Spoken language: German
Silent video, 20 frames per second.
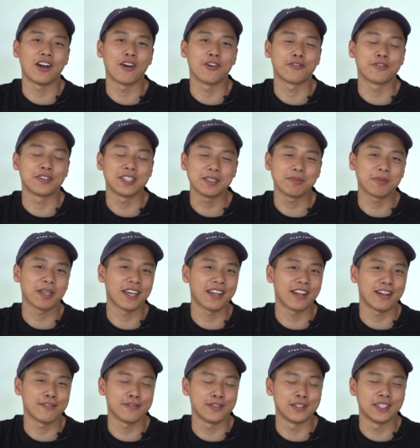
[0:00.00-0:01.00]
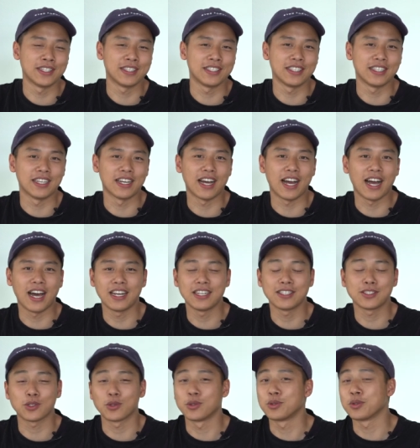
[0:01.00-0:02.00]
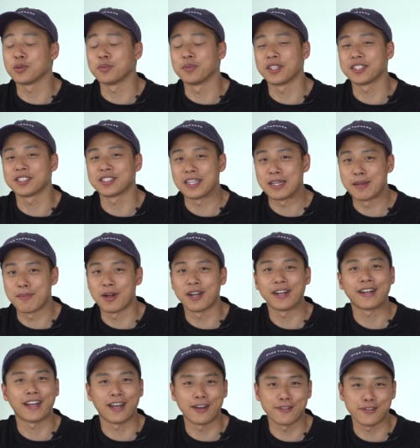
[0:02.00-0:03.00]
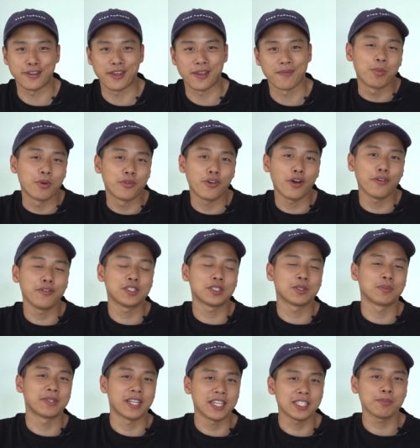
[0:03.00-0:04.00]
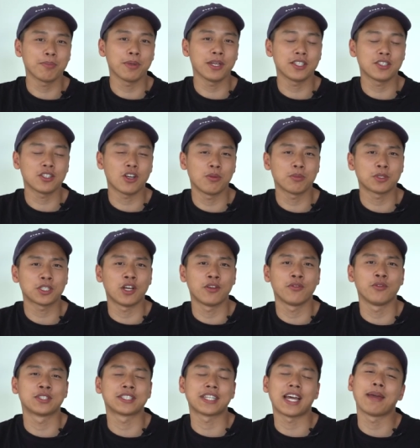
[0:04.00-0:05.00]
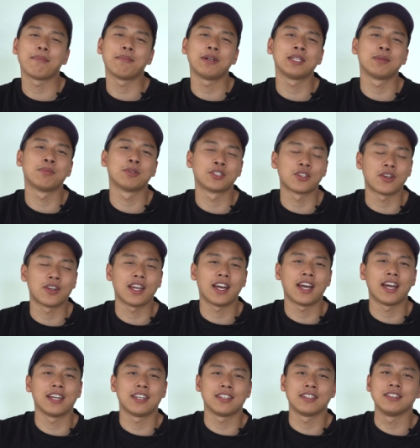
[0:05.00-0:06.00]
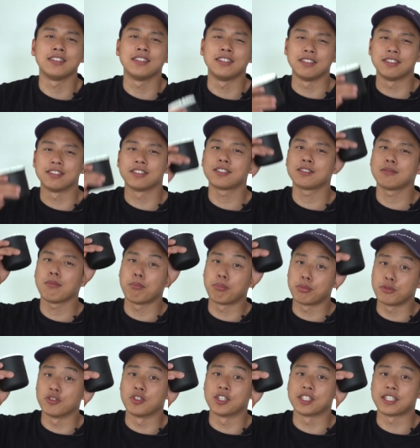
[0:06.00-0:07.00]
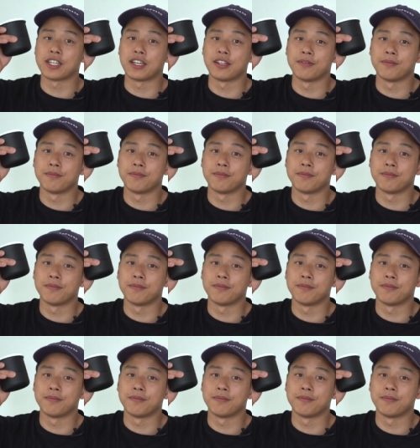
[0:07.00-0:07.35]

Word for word: Auf diesem Kanal findet ihr alles rund um das Thema Kaffee. Und bevor wir zum Testbericht kommen, schauen wir uns einmal die Besonderheiten dieses Brewers an.